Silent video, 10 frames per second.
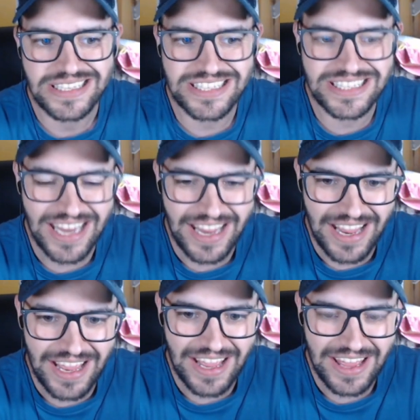
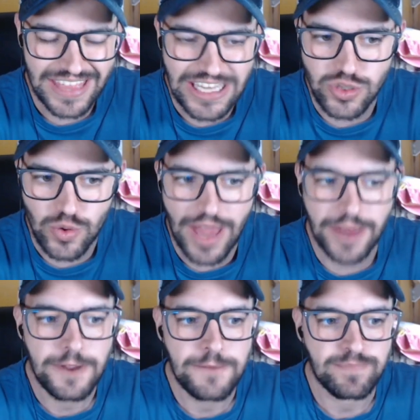eh, censurar
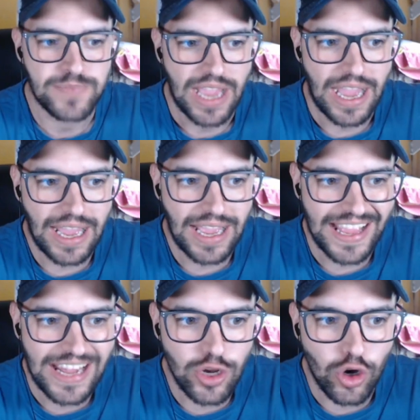a
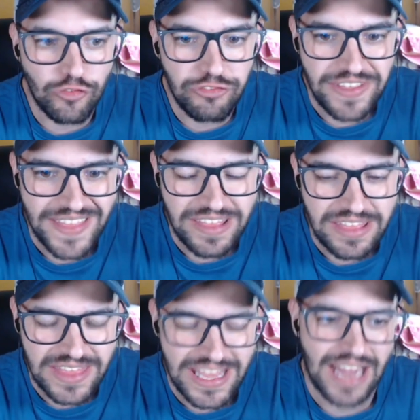El
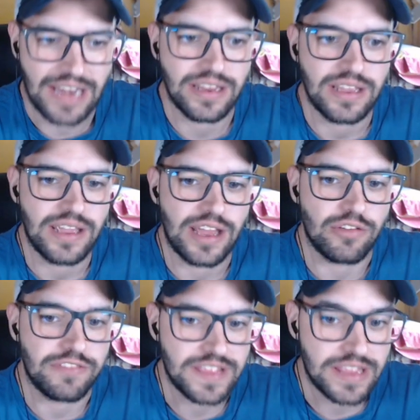Confidencial. El
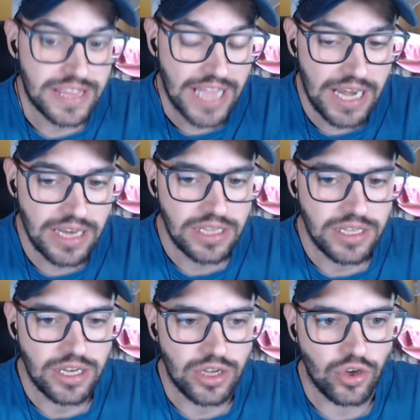Confidencial
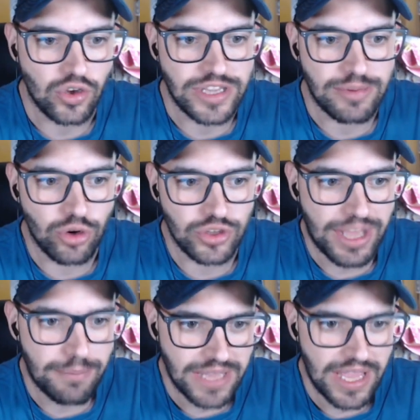lo llevó
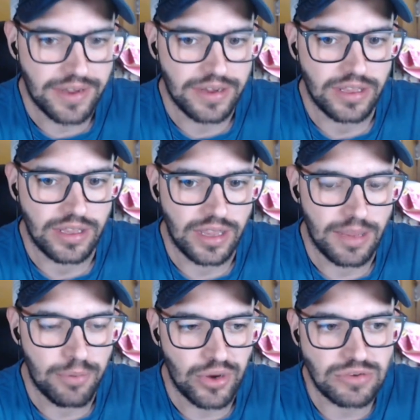también eh,
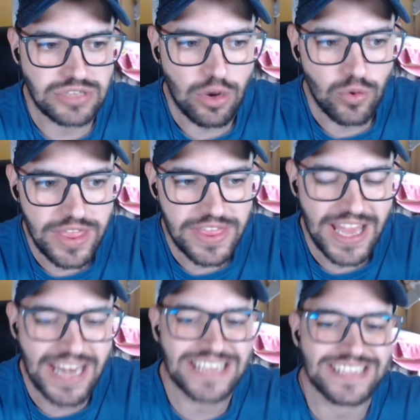por causas
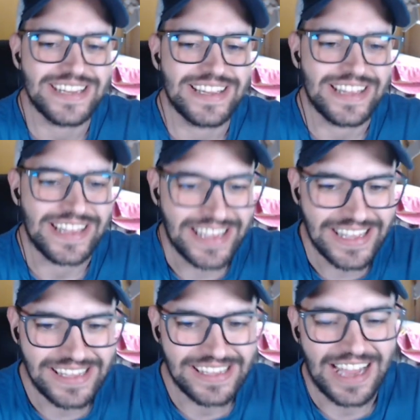judiciales
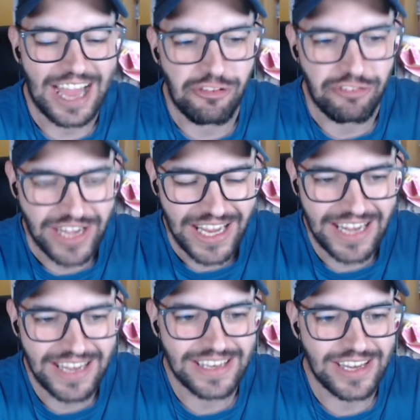y al
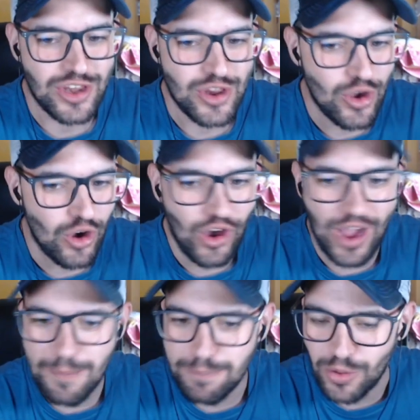final no
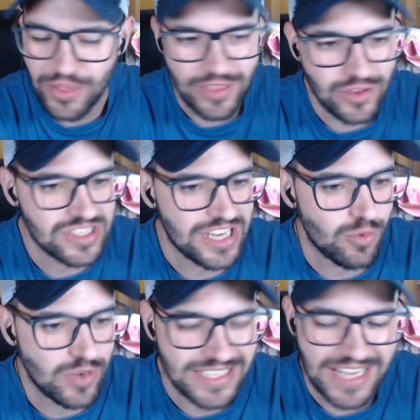han podido
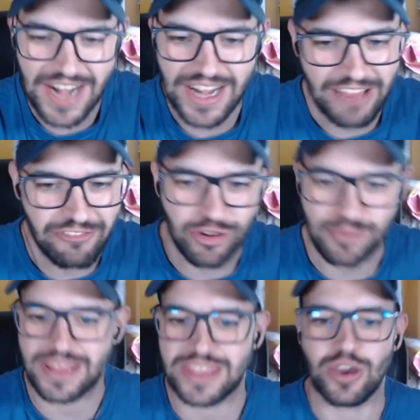secuestrar la
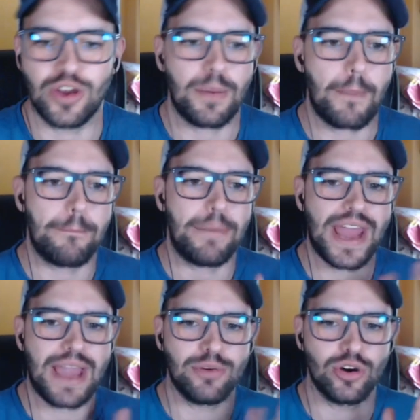información.
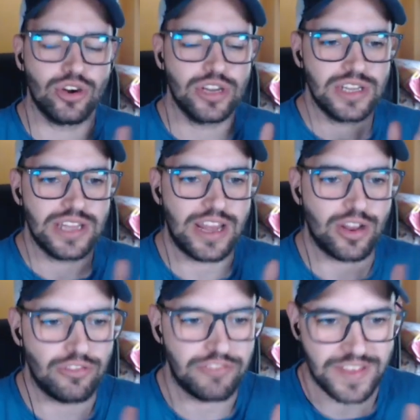Bravo el
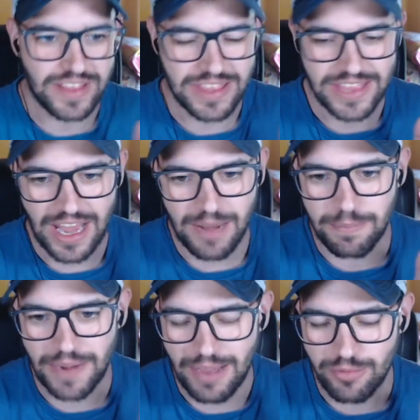confidencial,
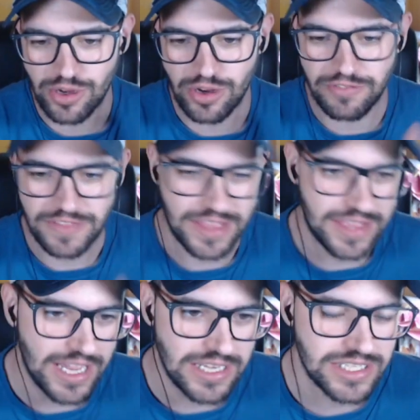bravo el
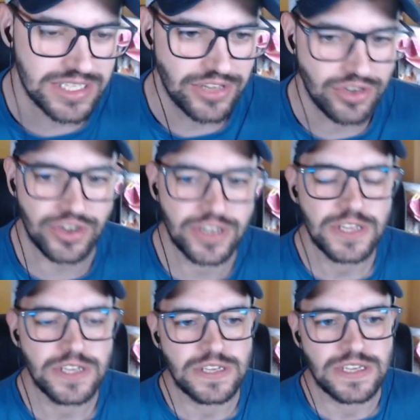confidencial, sí señor,
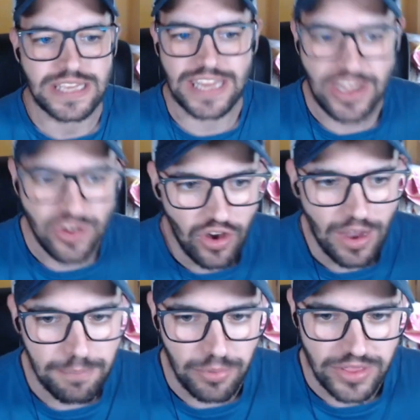y no
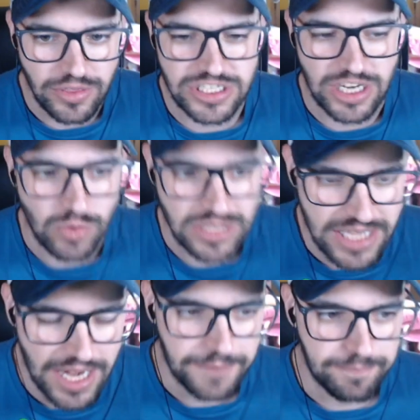han podido
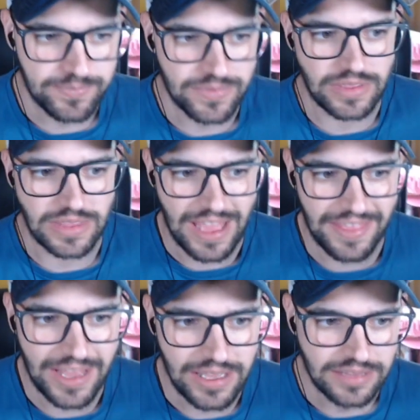secuestrar
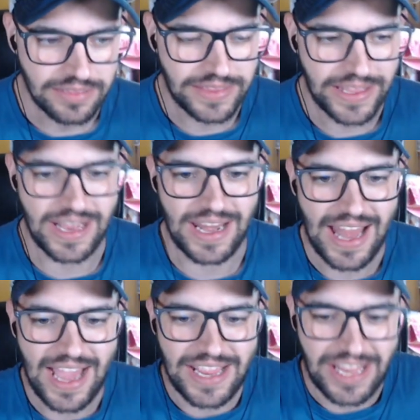nada de
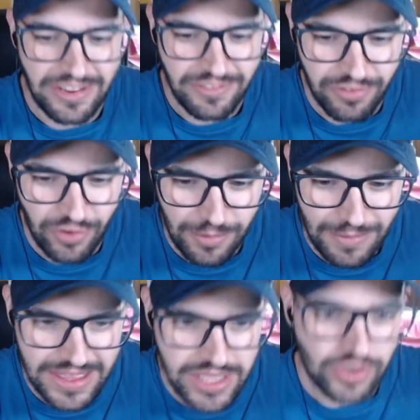la
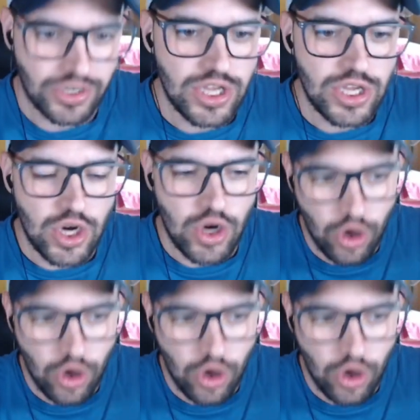información. Lo